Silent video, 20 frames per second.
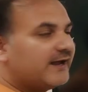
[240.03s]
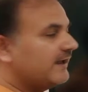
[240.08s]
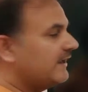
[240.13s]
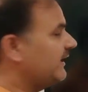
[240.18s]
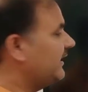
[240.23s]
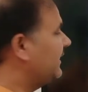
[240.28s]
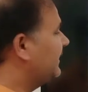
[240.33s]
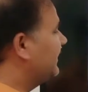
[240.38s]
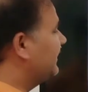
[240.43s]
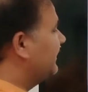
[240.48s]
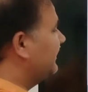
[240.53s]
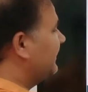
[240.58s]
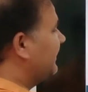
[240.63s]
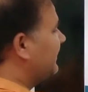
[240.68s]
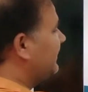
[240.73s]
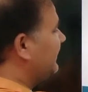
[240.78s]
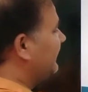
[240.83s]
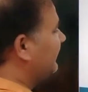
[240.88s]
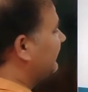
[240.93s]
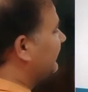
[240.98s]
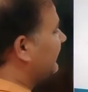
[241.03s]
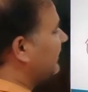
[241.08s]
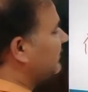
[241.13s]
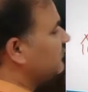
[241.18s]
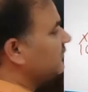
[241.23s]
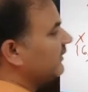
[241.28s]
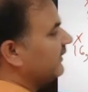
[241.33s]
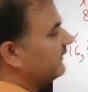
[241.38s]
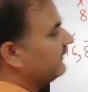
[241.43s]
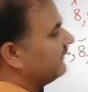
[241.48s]
है यानी इसका
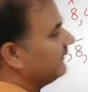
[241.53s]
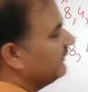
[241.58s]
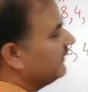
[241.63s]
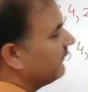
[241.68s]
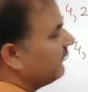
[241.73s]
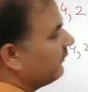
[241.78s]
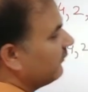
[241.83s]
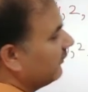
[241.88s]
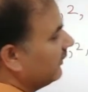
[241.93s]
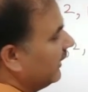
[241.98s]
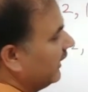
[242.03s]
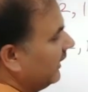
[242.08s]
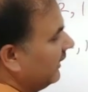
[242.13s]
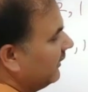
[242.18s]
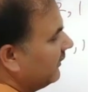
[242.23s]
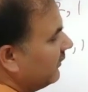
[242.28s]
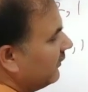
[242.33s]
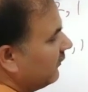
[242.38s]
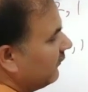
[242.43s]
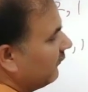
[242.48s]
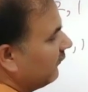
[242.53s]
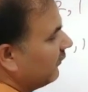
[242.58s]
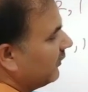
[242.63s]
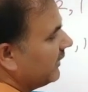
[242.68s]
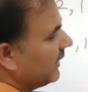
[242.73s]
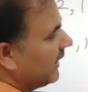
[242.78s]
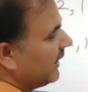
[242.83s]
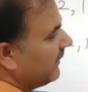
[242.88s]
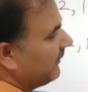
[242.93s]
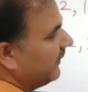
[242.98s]
जो एस होगा वो
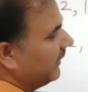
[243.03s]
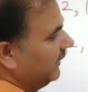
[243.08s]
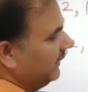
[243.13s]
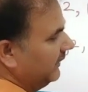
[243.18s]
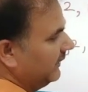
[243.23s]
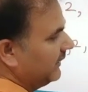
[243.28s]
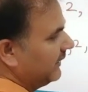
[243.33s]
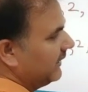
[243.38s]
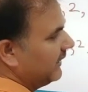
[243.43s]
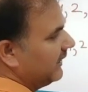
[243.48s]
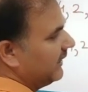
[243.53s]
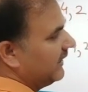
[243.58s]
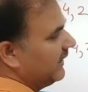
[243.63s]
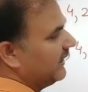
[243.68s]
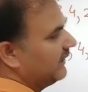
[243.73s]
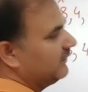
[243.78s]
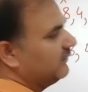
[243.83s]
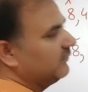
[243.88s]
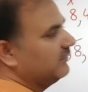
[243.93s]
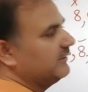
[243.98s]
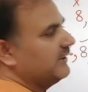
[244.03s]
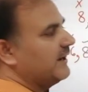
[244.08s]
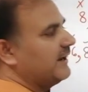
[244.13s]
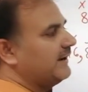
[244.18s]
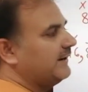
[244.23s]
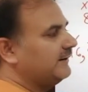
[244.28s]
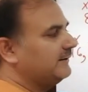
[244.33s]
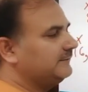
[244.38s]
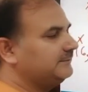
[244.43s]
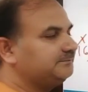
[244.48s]
यहाँ पर आठ हो
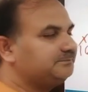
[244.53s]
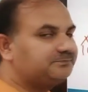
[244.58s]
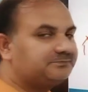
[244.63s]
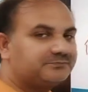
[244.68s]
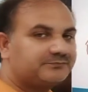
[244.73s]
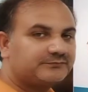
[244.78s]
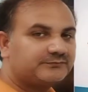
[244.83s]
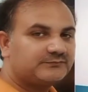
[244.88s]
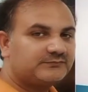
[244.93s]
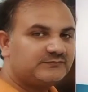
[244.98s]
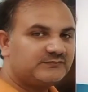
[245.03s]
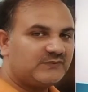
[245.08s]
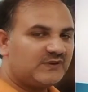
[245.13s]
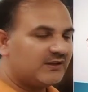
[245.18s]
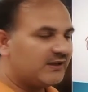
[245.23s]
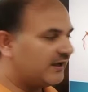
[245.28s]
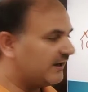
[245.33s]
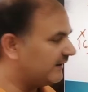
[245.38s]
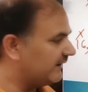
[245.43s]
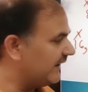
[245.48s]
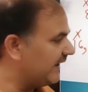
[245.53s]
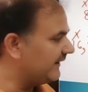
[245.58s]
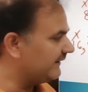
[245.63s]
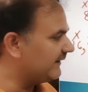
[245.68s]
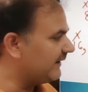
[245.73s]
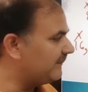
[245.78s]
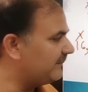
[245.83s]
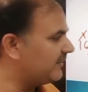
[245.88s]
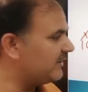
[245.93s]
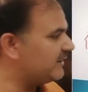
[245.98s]
जाएगा अगला
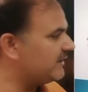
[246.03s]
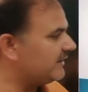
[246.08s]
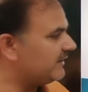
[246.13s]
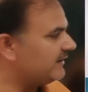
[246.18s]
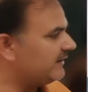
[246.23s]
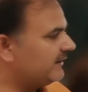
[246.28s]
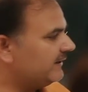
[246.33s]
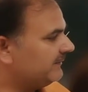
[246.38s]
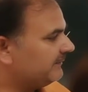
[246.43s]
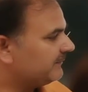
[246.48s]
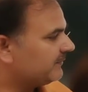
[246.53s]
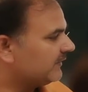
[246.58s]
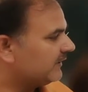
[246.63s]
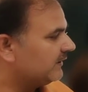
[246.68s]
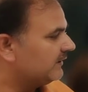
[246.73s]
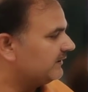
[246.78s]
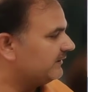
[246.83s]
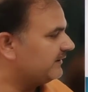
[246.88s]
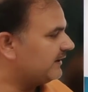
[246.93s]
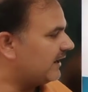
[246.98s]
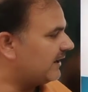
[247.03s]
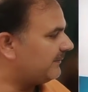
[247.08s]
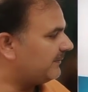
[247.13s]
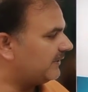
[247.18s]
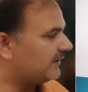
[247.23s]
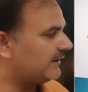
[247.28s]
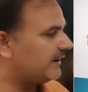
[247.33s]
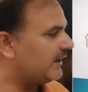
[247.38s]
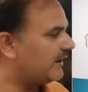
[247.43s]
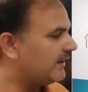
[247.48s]
एग्जाम्पल देखिए यहाँ
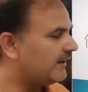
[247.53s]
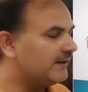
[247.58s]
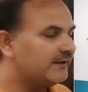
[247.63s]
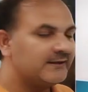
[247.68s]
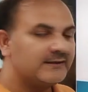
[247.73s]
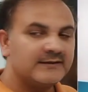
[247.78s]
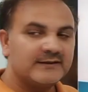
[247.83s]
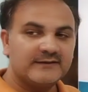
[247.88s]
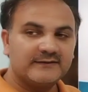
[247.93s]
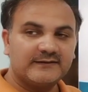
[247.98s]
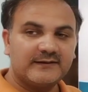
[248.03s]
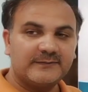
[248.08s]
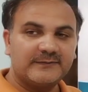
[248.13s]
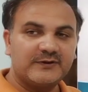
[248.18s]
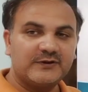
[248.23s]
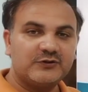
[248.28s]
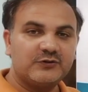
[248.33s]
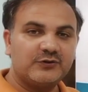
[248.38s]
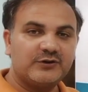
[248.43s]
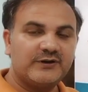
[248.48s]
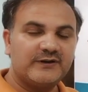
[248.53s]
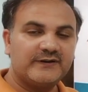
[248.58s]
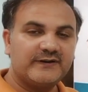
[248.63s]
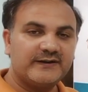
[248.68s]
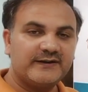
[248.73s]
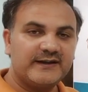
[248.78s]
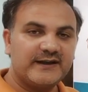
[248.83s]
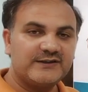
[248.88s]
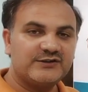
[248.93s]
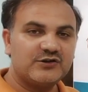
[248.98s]
पर क्या है सबसे छोटी
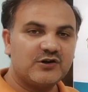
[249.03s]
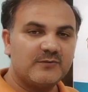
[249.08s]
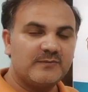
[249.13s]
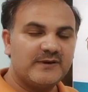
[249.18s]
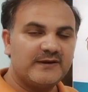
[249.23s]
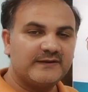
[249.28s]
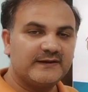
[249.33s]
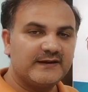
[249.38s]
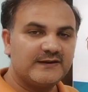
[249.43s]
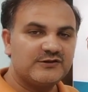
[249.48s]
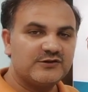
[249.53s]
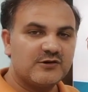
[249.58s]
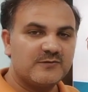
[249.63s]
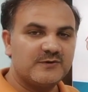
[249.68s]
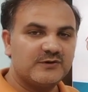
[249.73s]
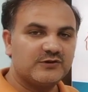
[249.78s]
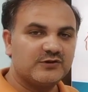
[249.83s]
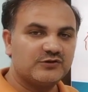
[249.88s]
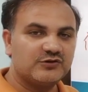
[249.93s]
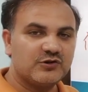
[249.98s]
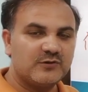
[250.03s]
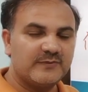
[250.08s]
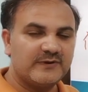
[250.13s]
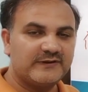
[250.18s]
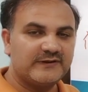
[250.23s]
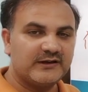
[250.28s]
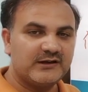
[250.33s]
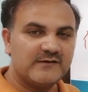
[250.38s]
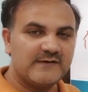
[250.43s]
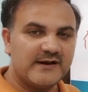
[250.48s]
संख्या 24 है 24 को
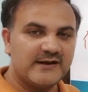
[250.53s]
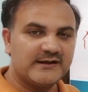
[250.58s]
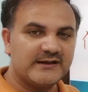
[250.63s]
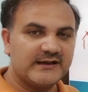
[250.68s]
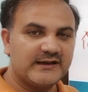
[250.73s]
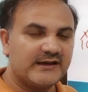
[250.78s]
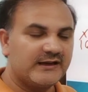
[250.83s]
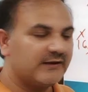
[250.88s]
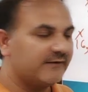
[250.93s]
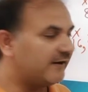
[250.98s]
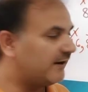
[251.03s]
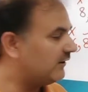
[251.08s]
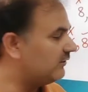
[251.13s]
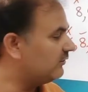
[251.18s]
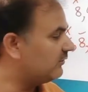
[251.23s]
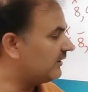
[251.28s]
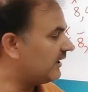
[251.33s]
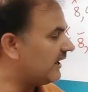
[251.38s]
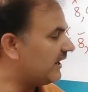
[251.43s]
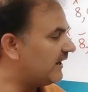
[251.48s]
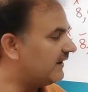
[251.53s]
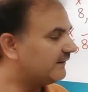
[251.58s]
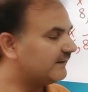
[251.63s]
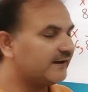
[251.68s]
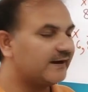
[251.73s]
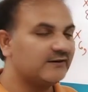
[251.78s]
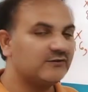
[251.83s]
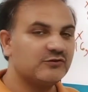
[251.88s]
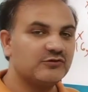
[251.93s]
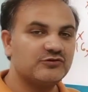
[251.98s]
24 से डिवाइड करिए डिवाइड हो रहा है
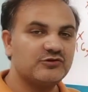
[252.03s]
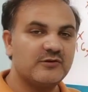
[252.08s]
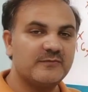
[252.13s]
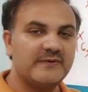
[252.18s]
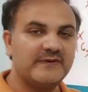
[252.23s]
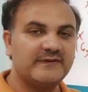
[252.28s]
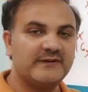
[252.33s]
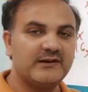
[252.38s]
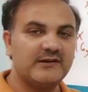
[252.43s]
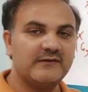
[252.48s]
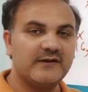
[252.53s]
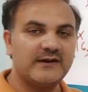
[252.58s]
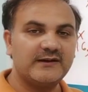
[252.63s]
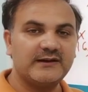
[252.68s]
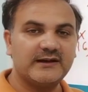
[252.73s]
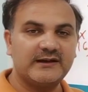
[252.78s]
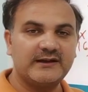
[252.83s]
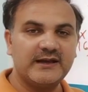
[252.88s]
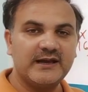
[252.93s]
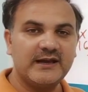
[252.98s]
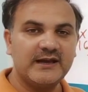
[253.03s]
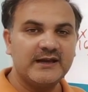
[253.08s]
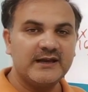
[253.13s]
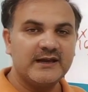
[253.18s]
60 को 24 से डिवाइड करिए